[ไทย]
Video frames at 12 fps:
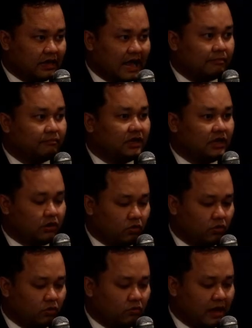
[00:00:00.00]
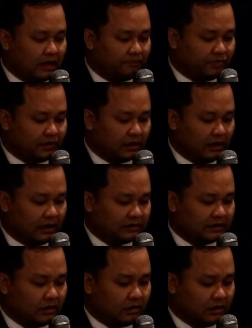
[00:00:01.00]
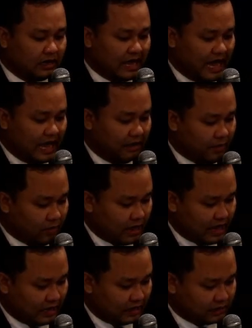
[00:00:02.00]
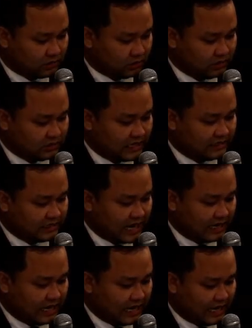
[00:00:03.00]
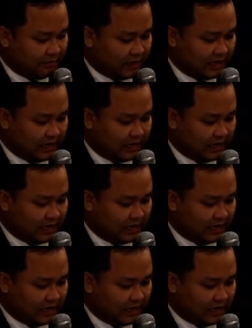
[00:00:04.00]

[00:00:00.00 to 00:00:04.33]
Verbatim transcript: คำที่ทูลว่ารัษฎรทั้งหลายไม่ว่าชนชั้นชาติใดเมื่อ